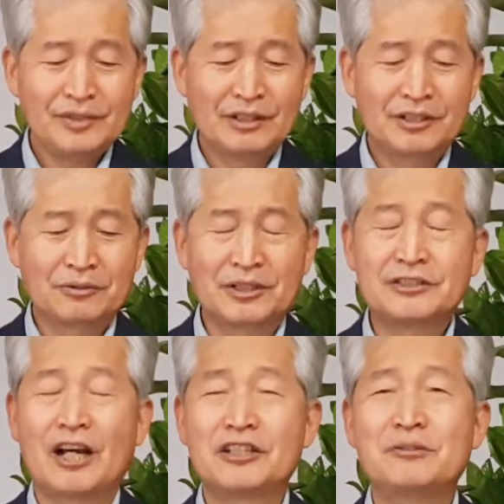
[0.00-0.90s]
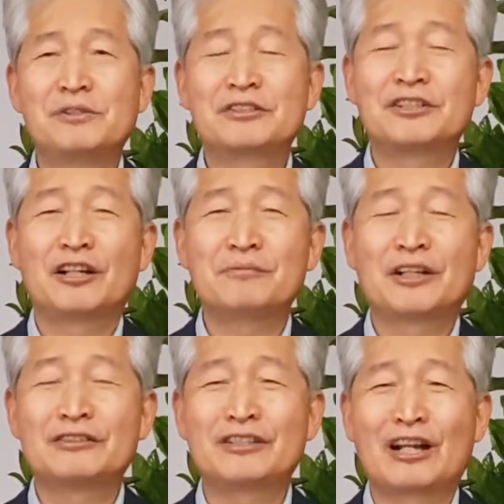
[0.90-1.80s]
그리고 나 41절 4
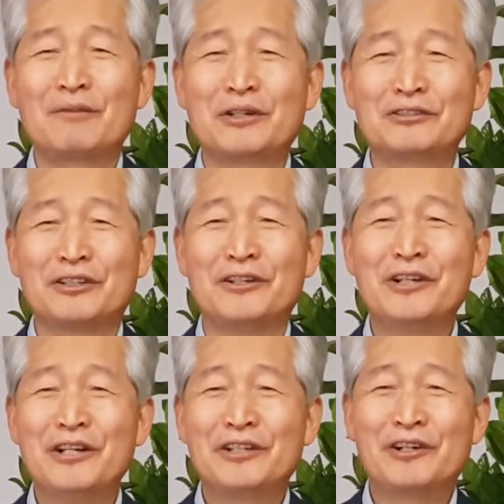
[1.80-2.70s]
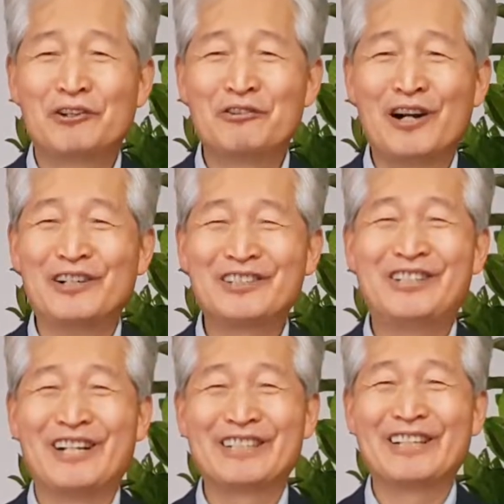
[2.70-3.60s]
나는 사람에게서 영광을
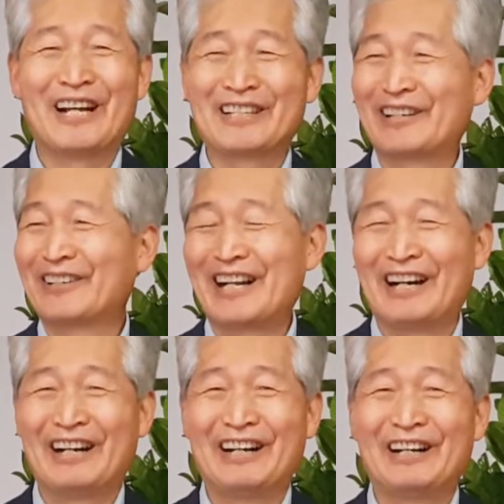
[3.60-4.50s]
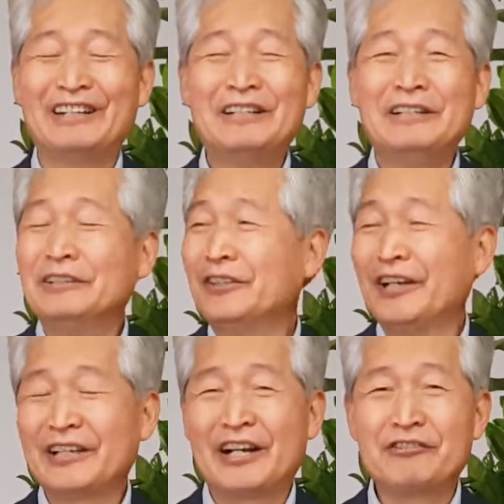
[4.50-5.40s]
취하지 아니하노라.
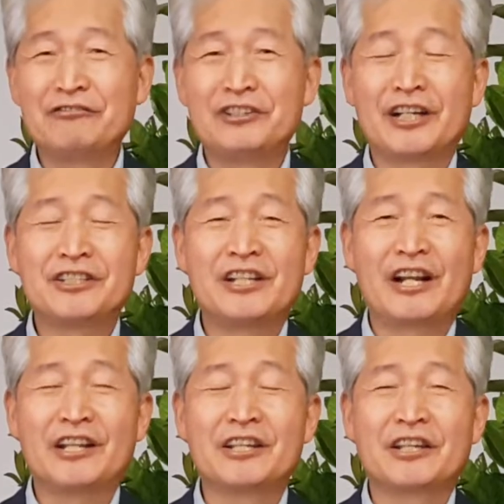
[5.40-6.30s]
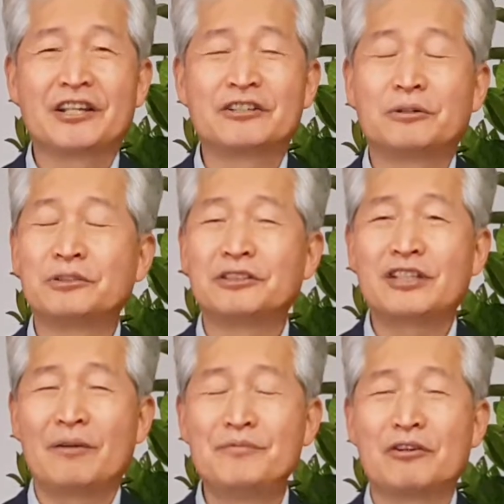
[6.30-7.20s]
너희가 유일하신 하나님께서 얻은
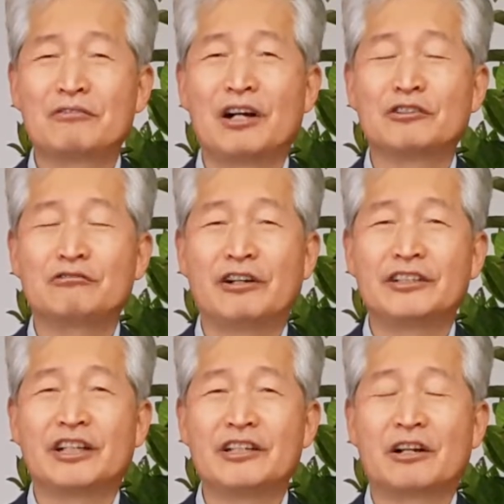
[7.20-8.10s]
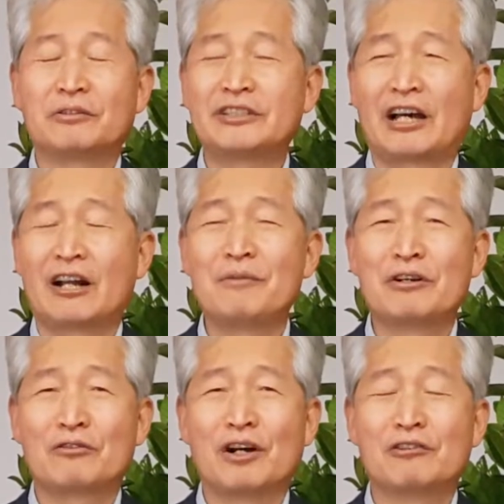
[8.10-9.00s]
참 영광은 구하지 아니하고 사람의
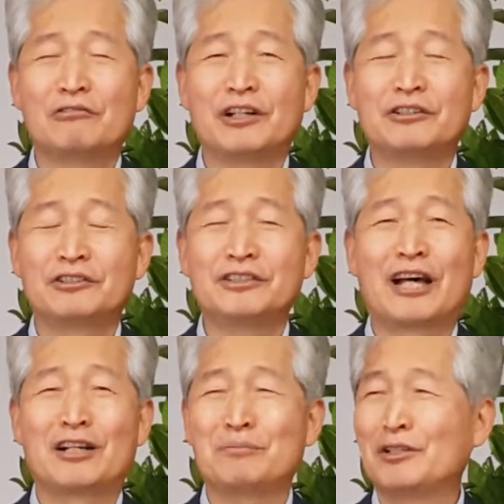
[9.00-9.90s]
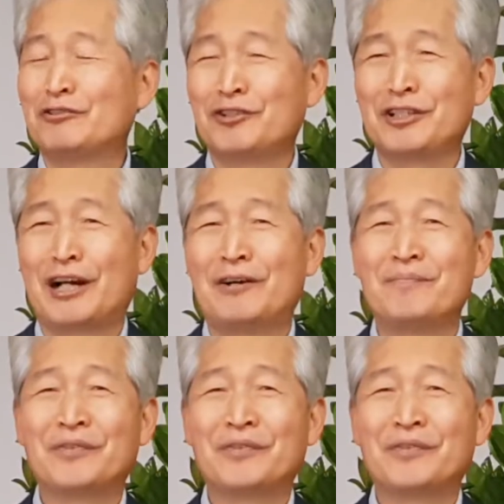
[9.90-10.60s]
영광을 구하니 어찌 나를 믿을 수 있느냐.